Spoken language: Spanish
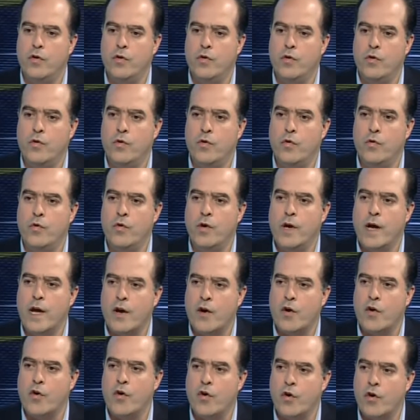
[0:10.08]
un
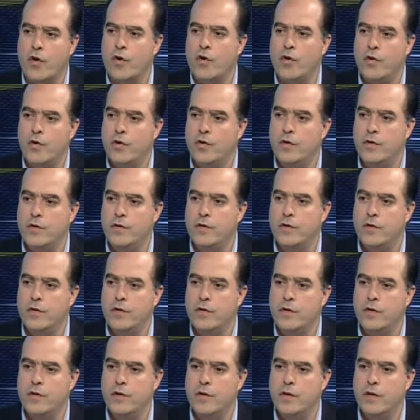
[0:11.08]
error
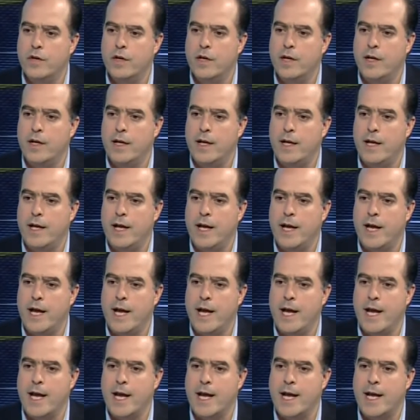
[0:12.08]

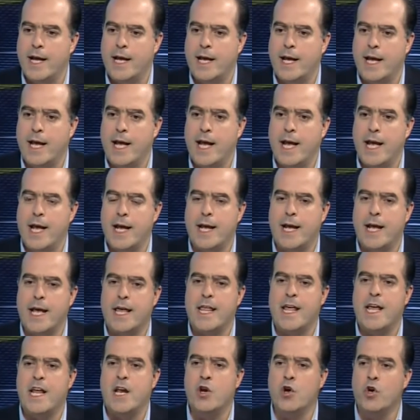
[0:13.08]
eh, que, que,
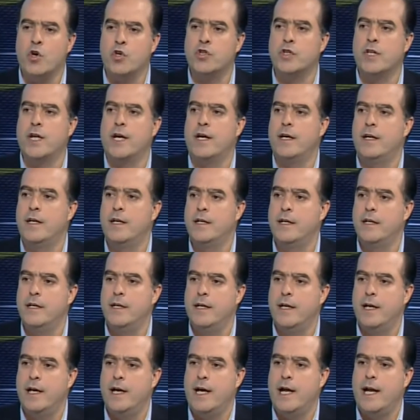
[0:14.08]
denota
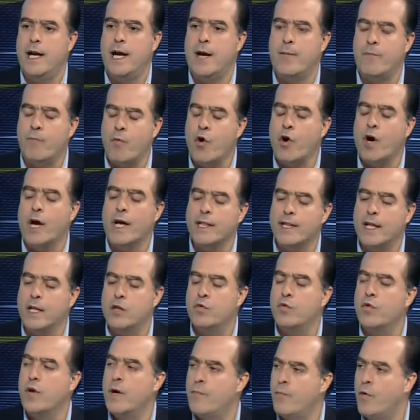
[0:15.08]
la poca
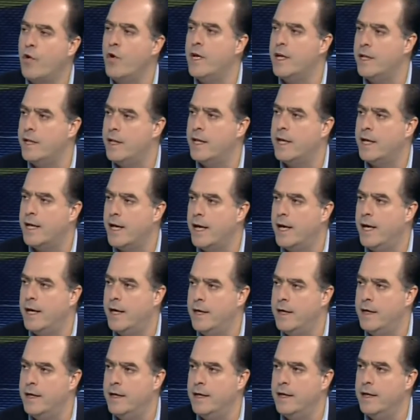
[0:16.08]
estatura política
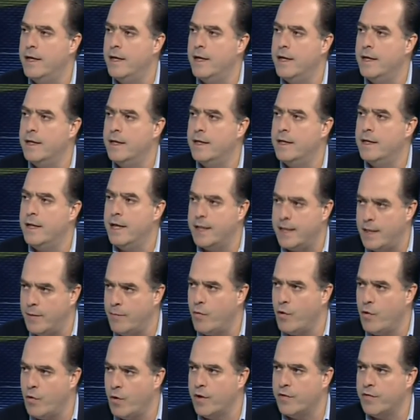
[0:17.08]
de este
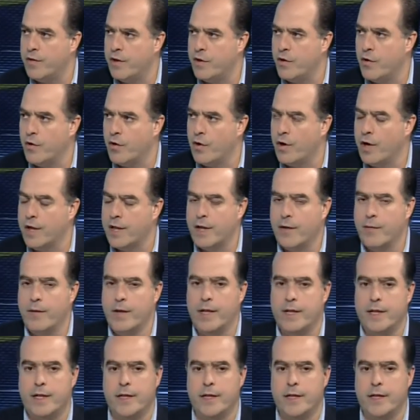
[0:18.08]
pobre señor, honestamente.